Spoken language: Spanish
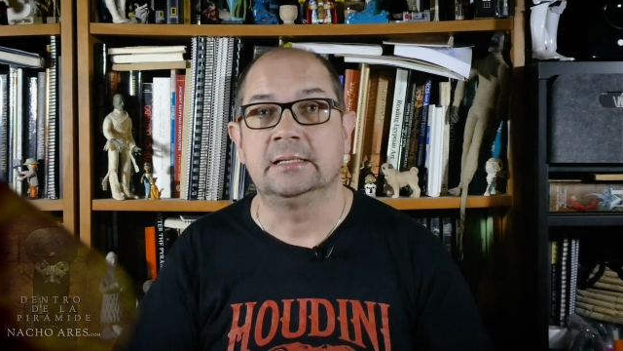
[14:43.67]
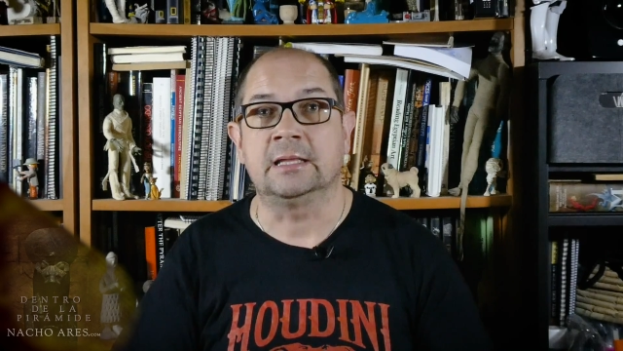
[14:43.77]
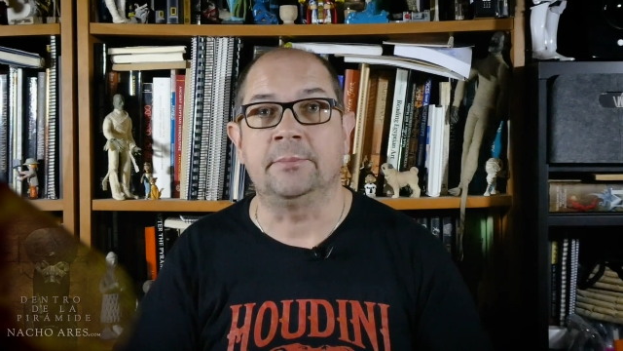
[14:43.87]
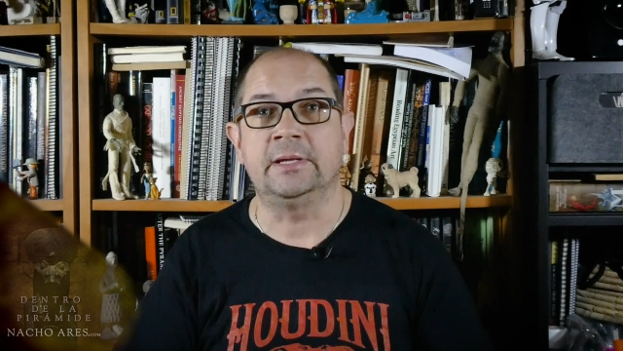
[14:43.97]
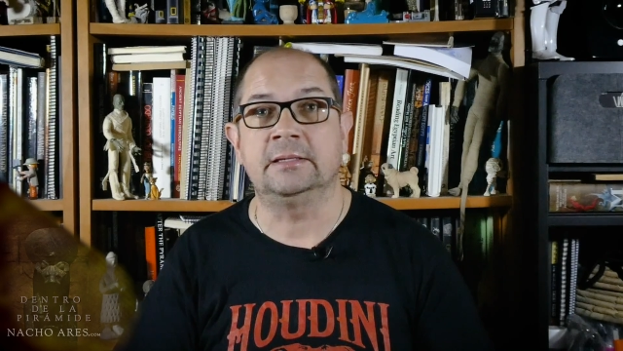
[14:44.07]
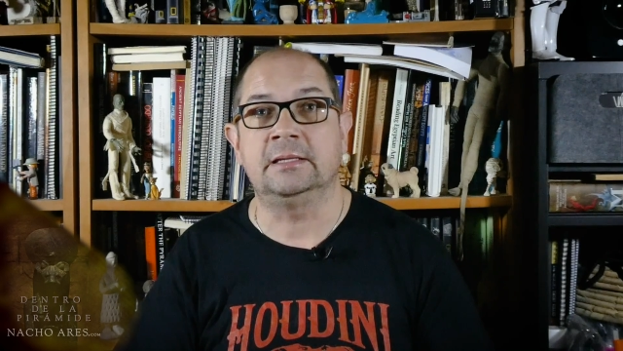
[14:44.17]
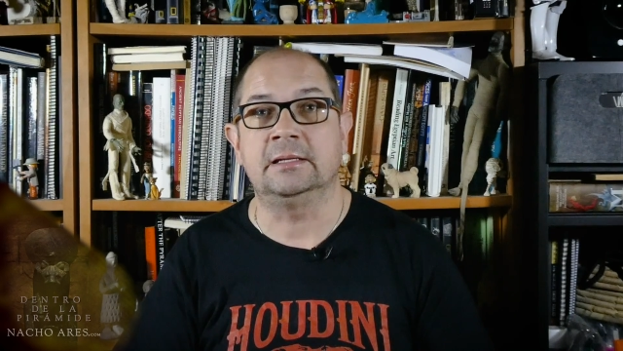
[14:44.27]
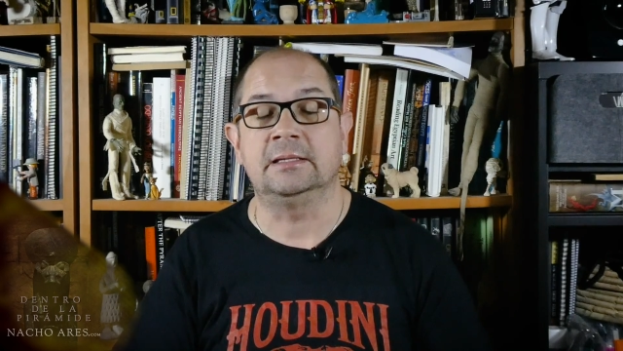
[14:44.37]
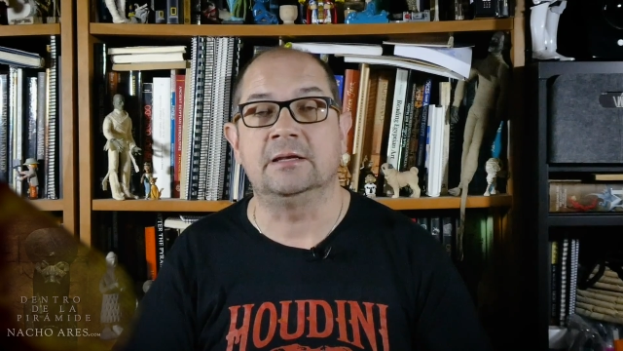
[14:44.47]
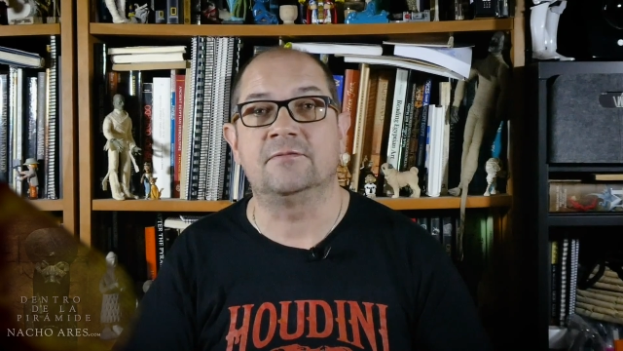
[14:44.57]
también
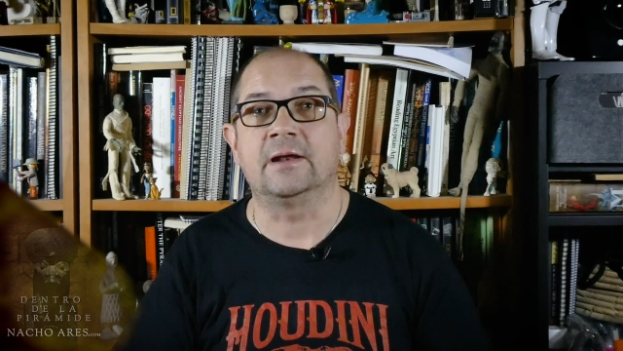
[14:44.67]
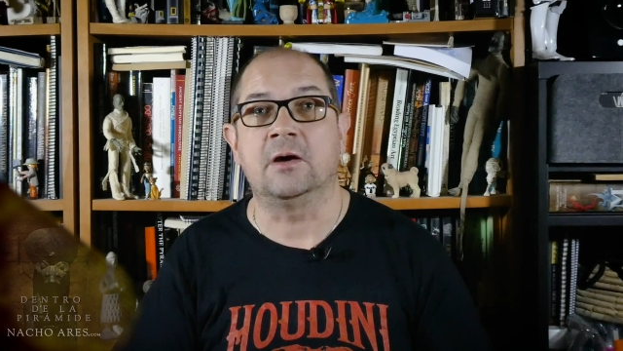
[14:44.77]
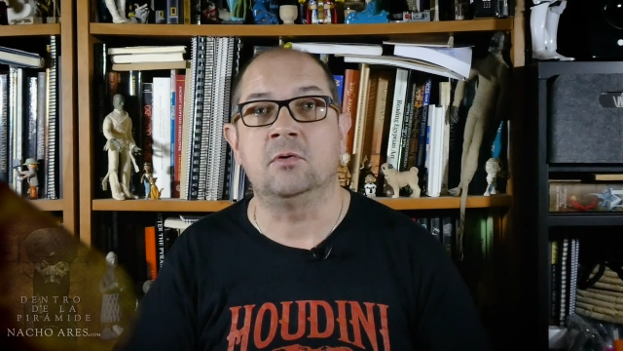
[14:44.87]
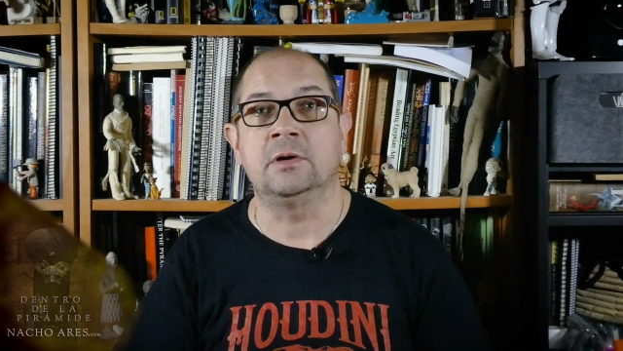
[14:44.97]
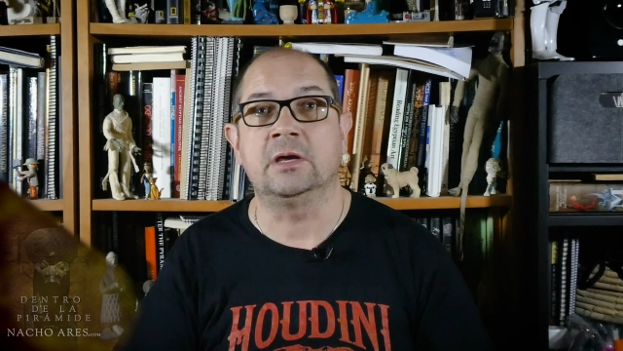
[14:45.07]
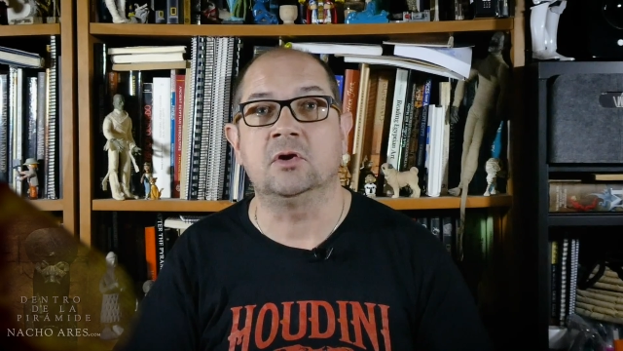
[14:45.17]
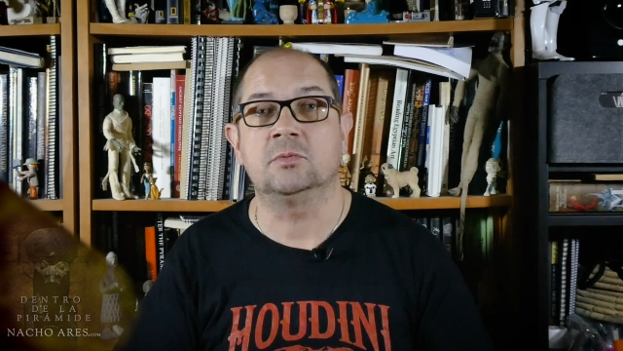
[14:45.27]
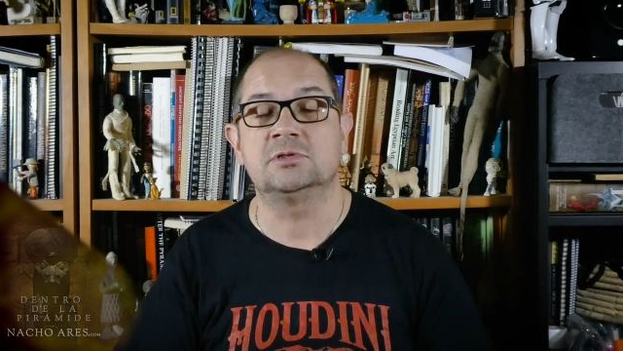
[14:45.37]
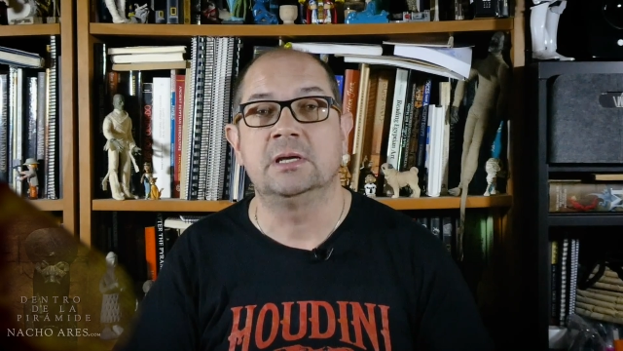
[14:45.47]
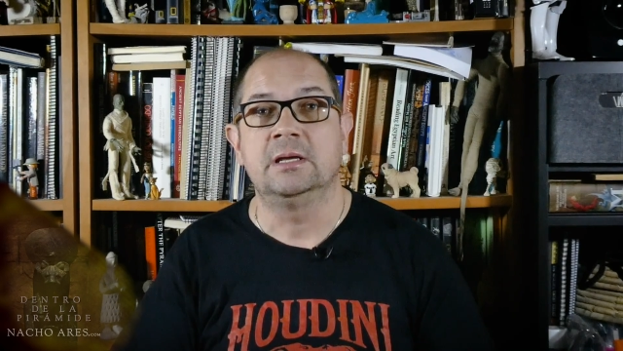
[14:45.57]
del faraón
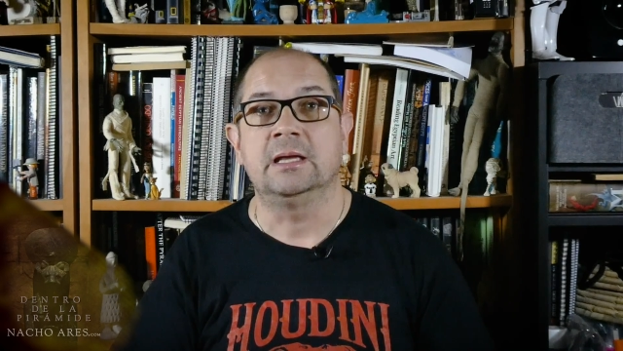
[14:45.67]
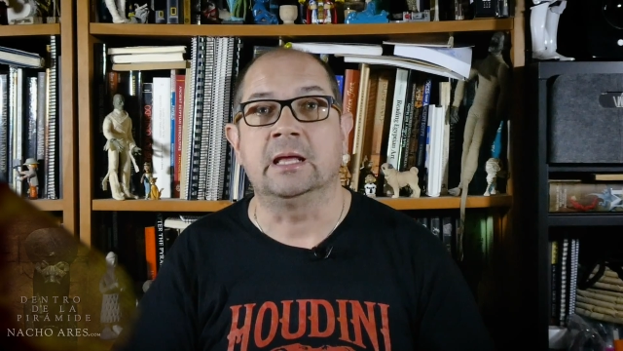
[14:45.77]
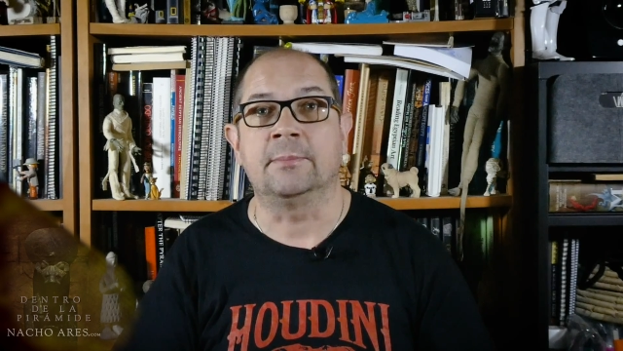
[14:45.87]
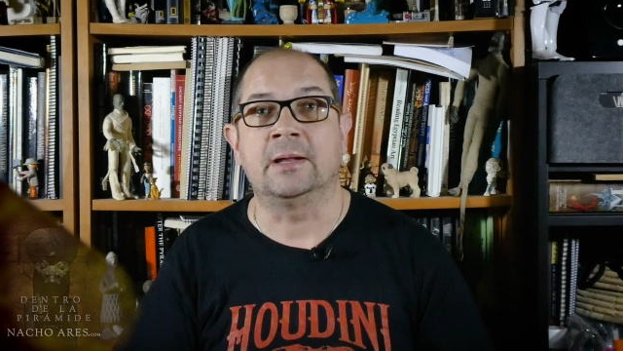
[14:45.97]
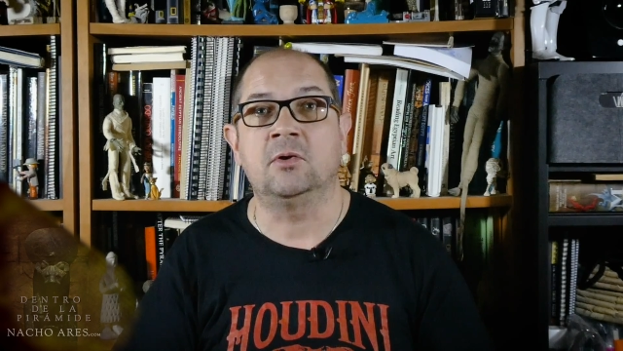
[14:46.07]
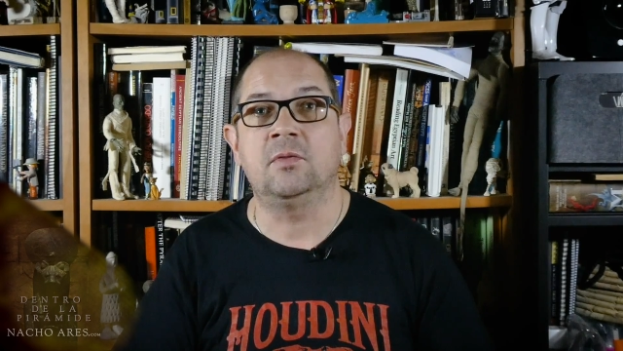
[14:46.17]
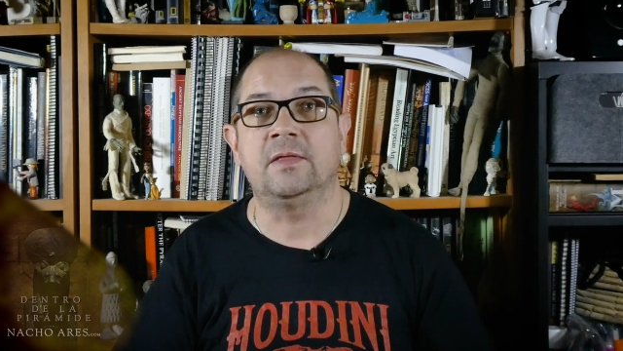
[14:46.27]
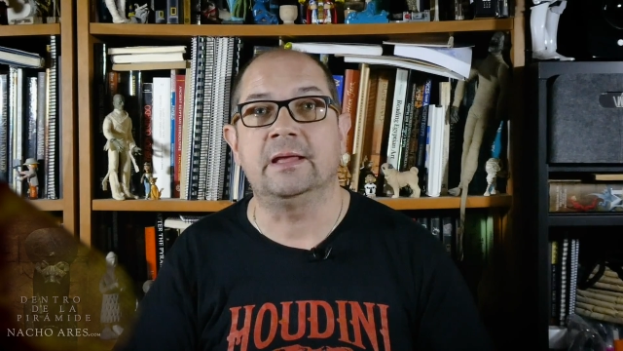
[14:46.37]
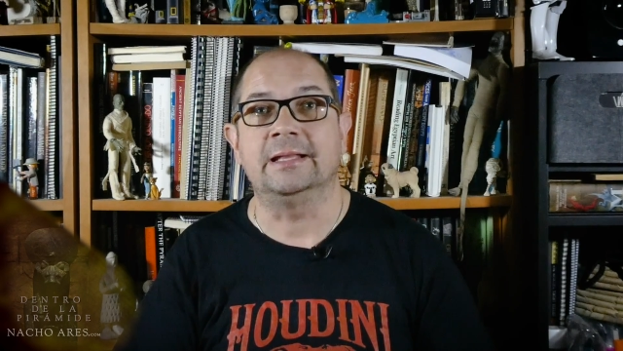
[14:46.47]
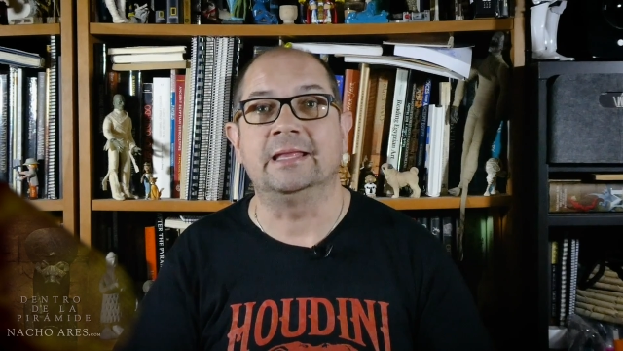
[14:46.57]
Keops, hermano
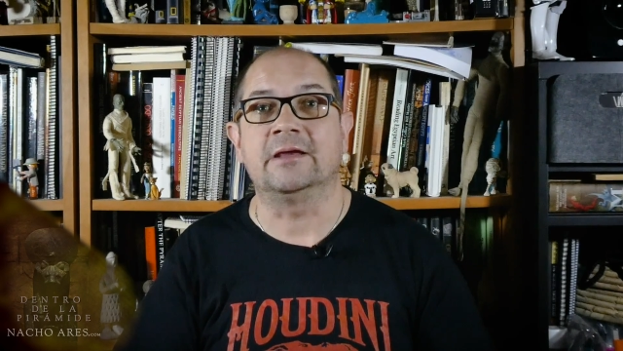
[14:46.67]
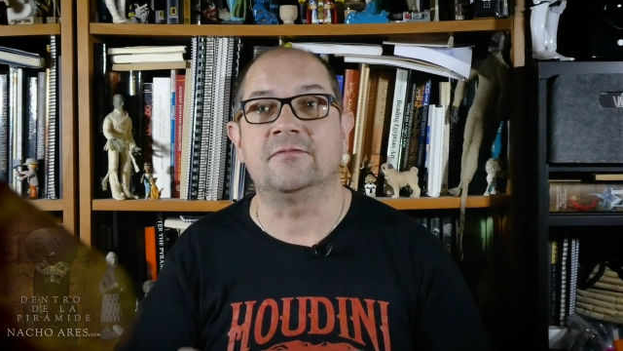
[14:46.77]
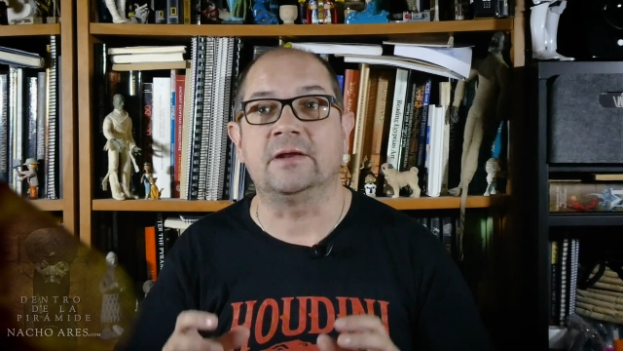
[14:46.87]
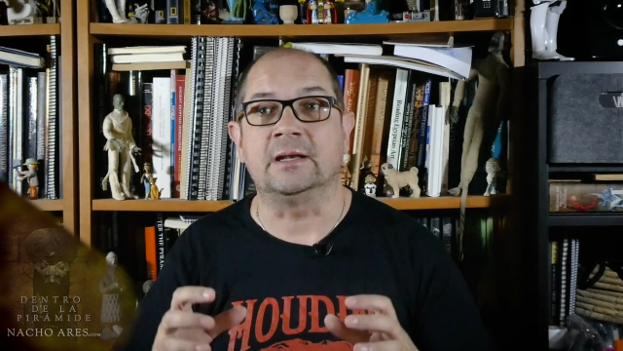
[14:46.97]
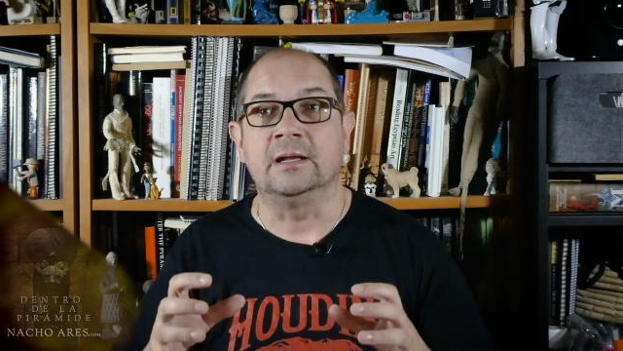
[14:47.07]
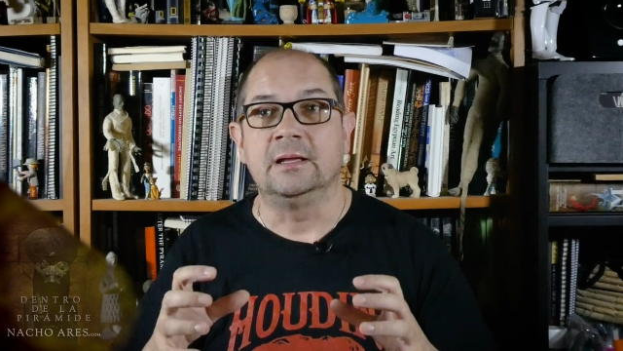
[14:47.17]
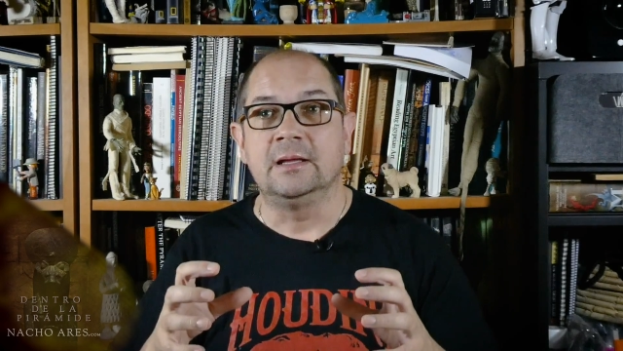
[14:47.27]
de, de Kefren.